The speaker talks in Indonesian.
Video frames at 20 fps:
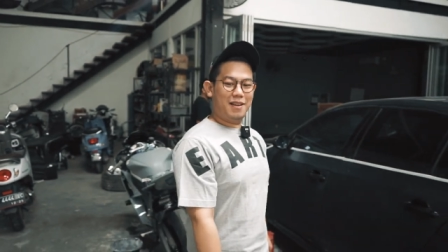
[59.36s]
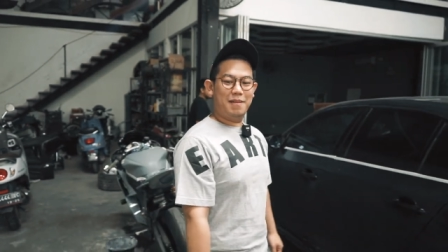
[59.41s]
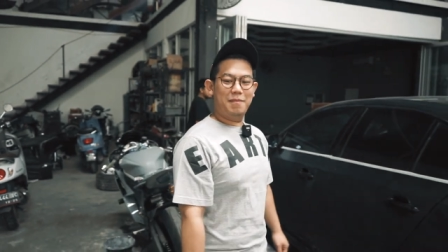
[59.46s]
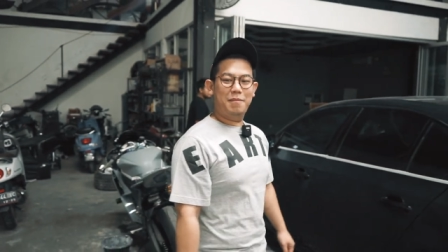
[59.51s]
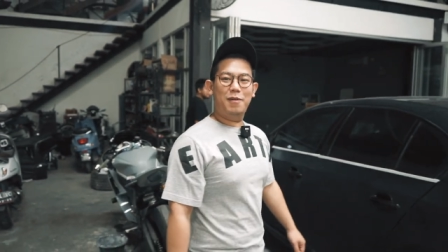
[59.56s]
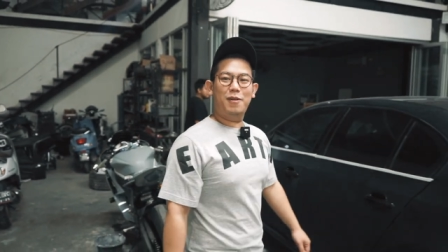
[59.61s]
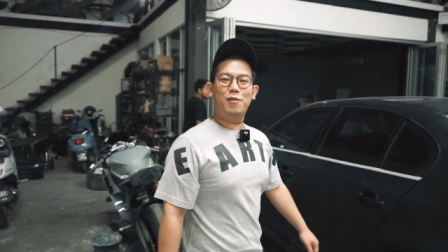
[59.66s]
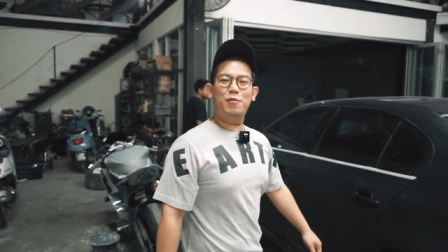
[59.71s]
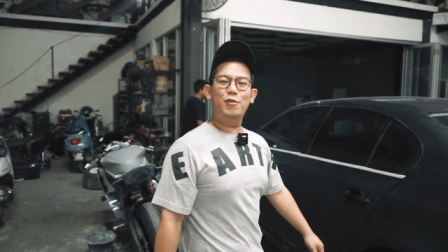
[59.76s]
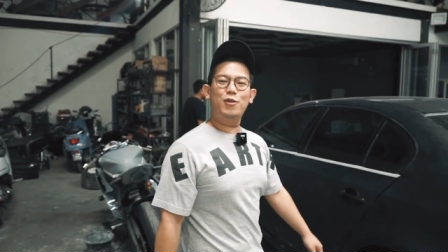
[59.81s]

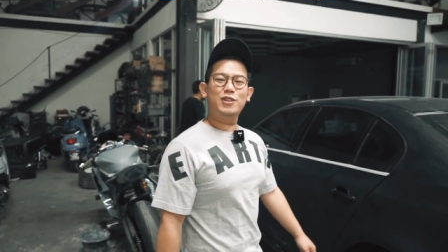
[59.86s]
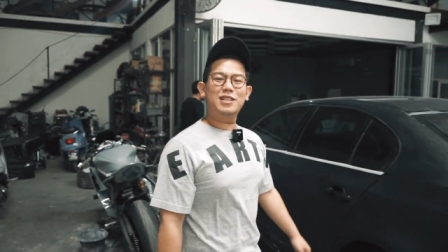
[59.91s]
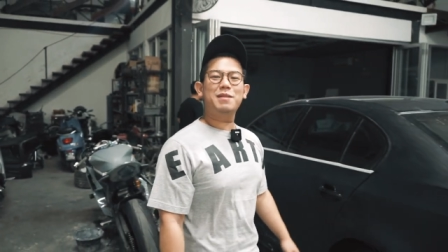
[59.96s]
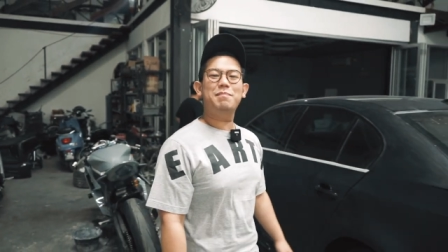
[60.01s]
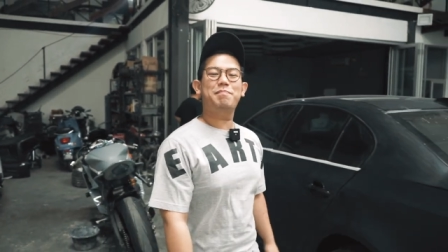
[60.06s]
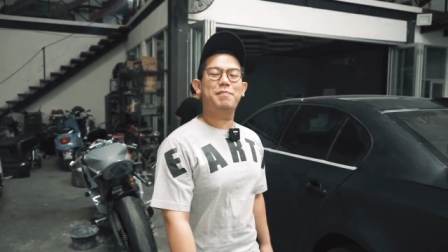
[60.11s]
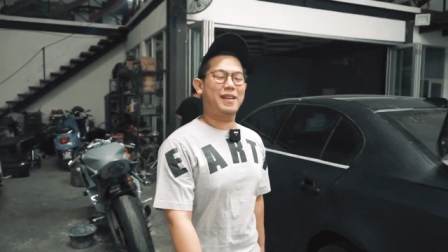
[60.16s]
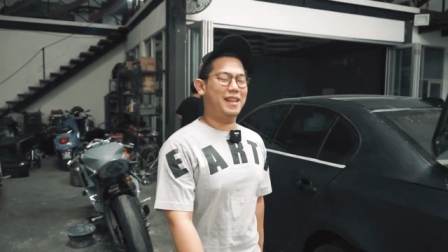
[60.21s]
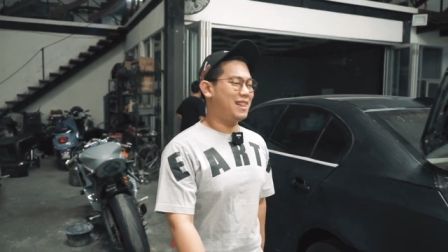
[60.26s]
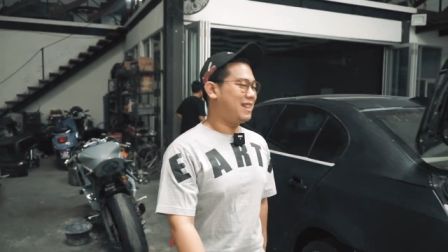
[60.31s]
berhubung
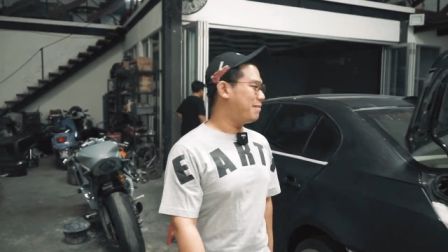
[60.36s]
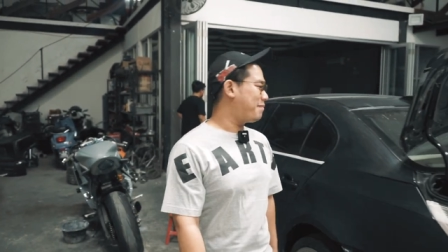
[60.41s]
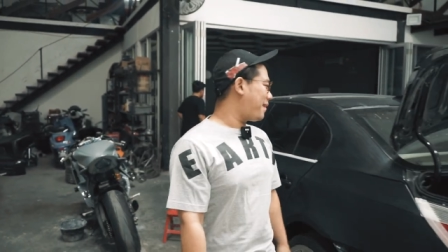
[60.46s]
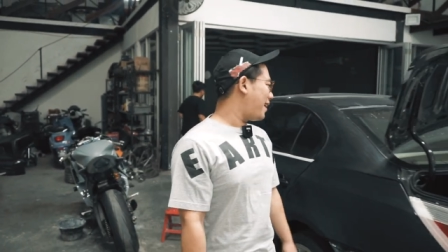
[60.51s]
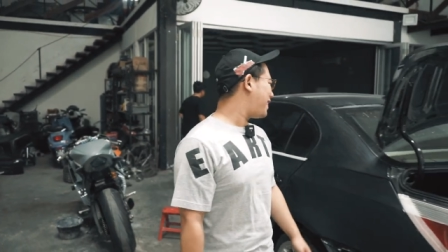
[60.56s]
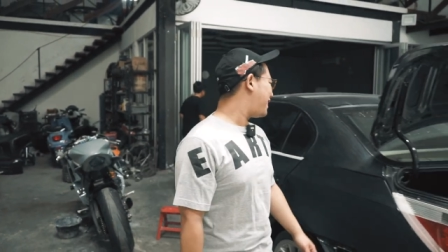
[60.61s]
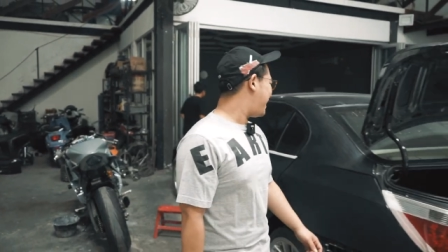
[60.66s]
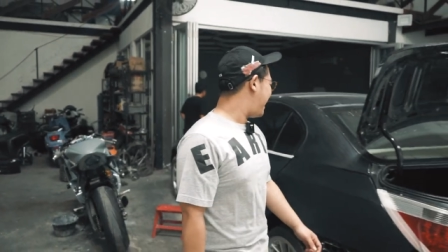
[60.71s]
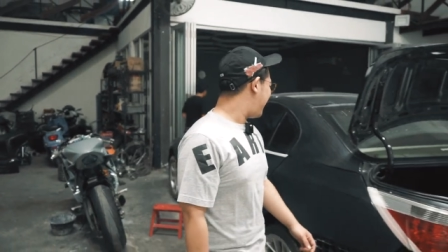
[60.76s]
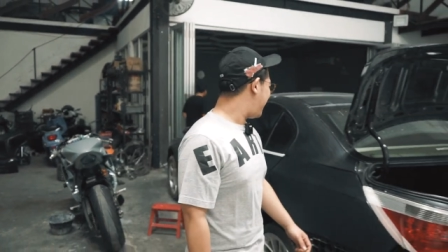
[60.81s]
sempit
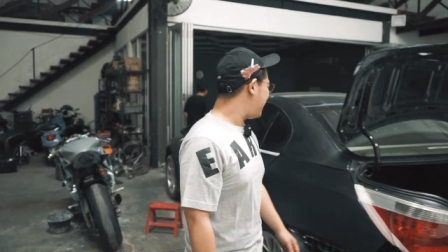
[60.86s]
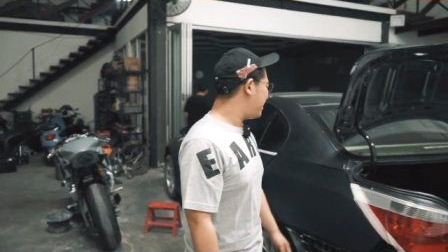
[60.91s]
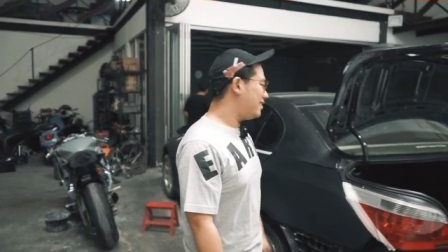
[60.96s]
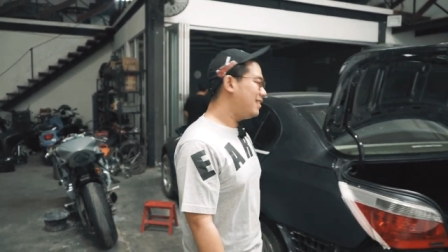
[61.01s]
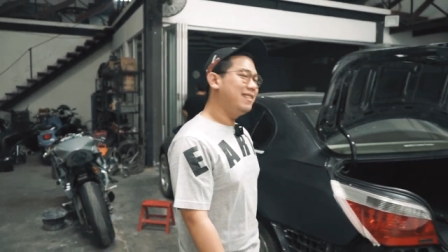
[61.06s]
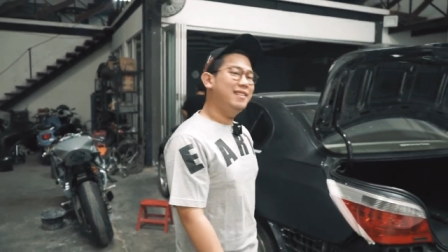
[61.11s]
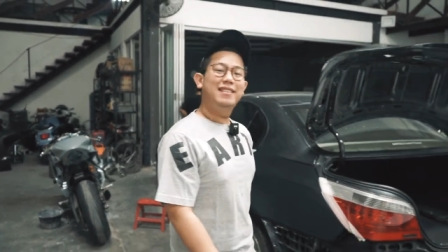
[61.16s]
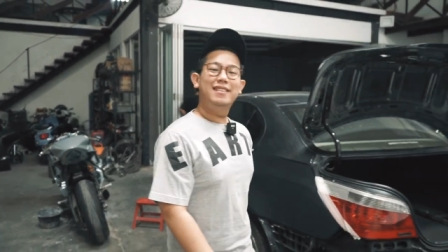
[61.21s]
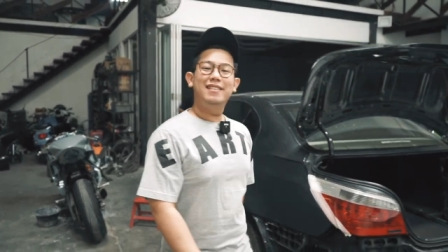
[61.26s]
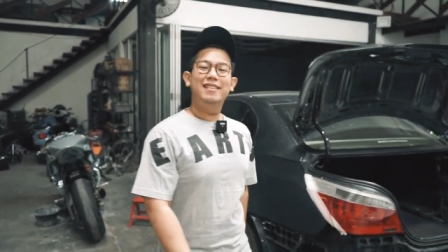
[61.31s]
tempatnya.
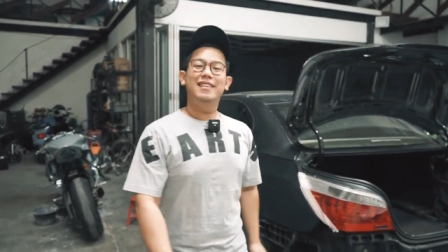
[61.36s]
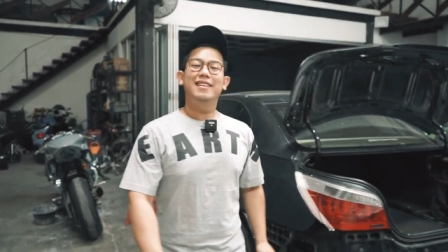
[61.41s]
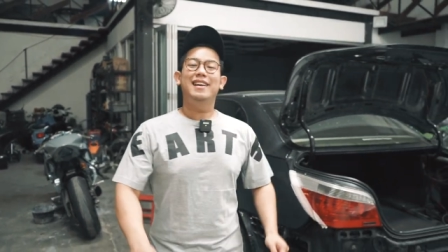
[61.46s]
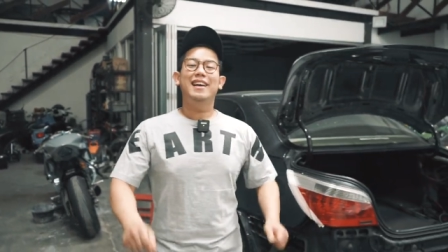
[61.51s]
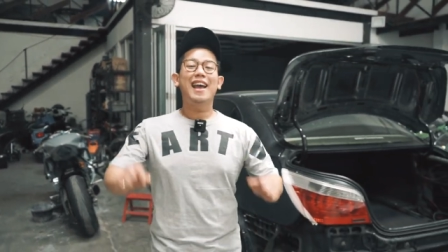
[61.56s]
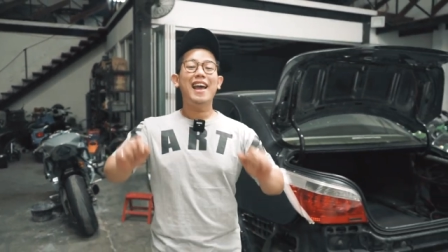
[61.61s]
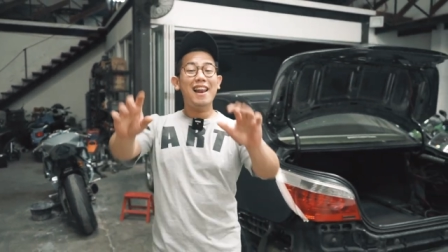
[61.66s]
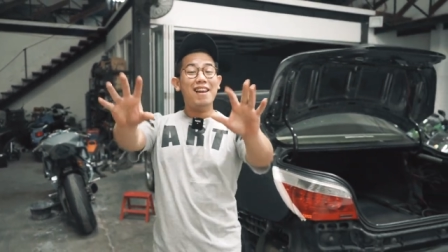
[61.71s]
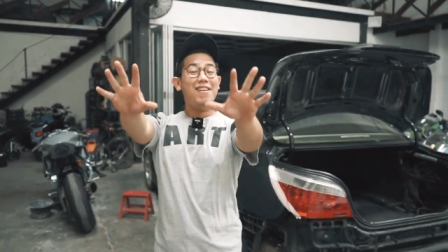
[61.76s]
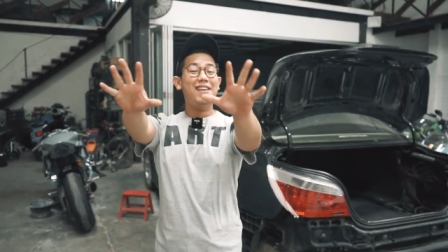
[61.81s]

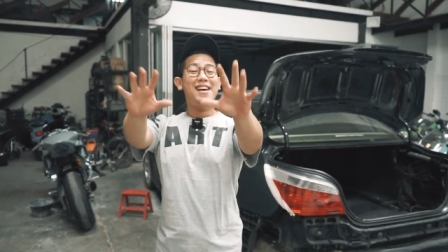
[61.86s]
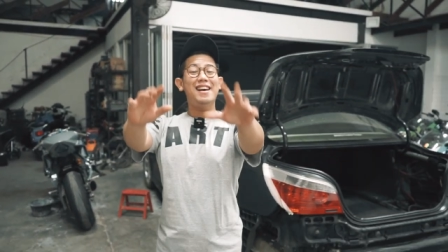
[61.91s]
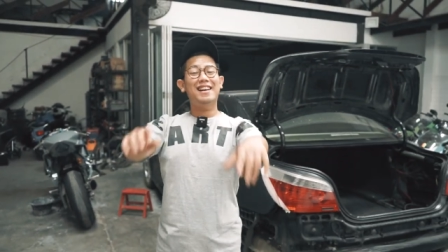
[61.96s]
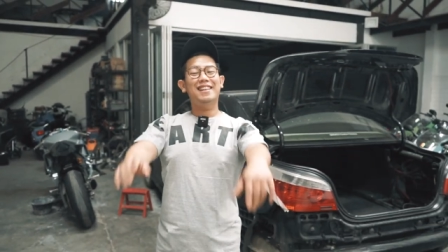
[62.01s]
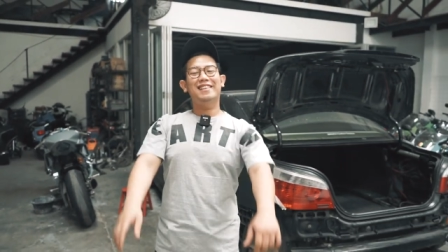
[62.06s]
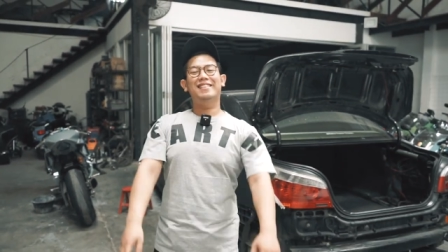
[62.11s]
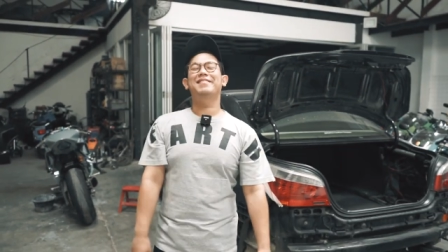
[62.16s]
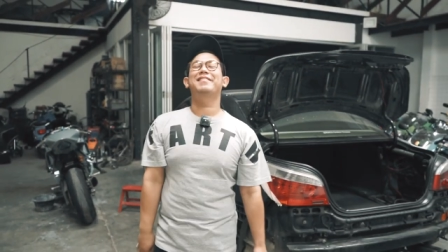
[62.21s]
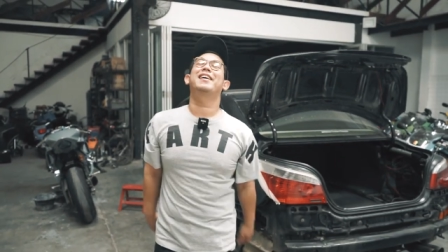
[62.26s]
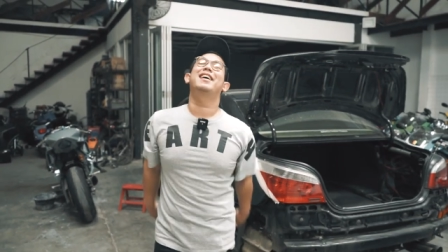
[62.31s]
Hello
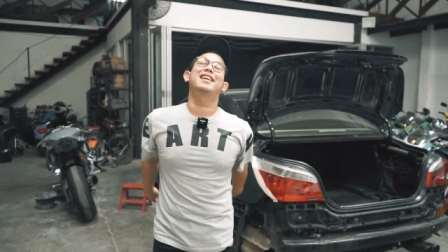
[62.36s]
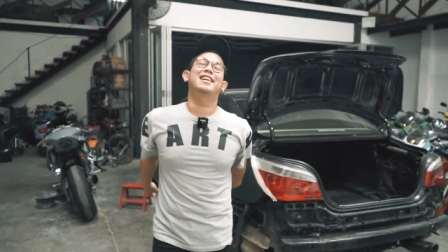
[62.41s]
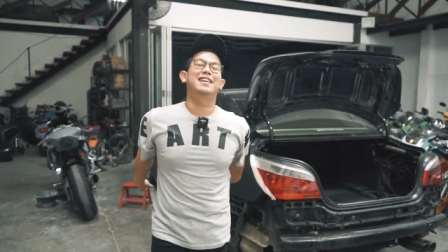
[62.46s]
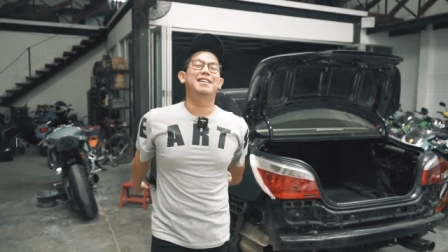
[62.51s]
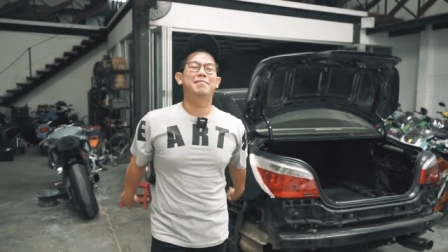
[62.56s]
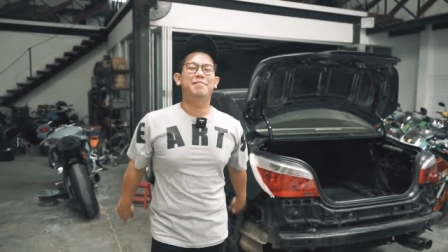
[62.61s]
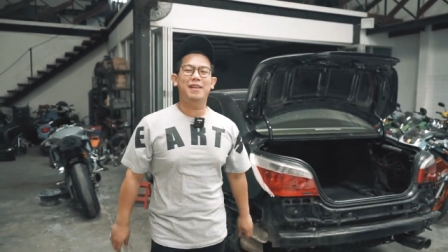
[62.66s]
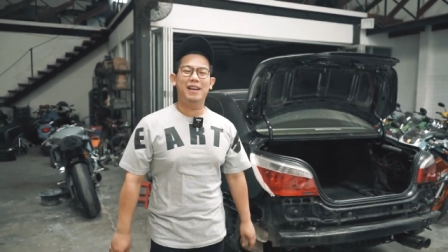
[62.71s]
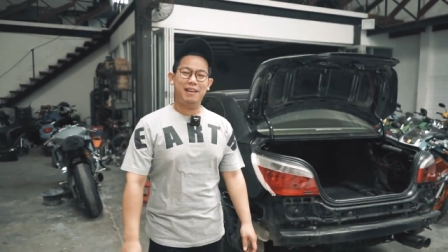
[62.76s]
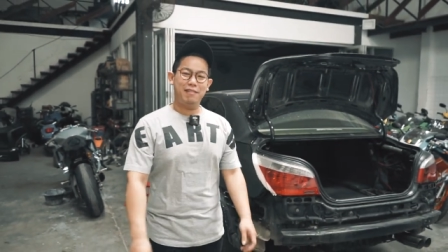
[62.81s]
Earth,
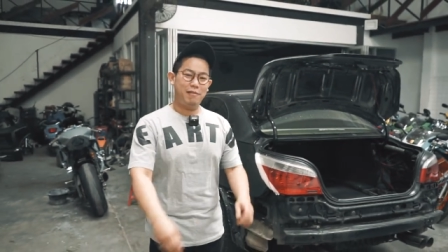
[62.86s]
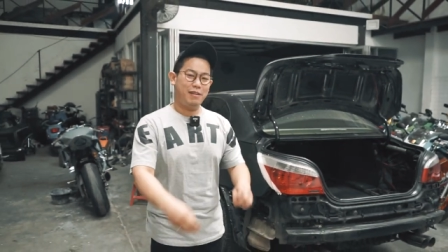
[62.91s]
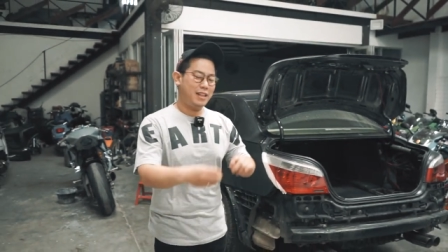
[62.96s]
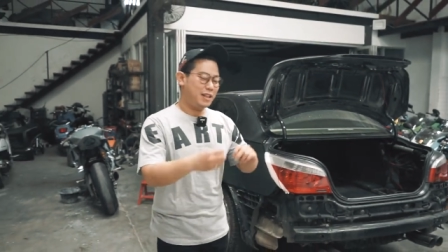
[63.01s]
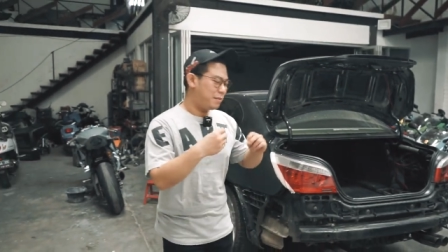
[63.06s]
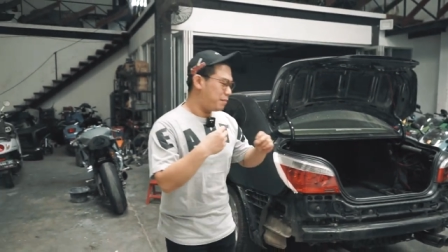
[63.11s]
welcome back with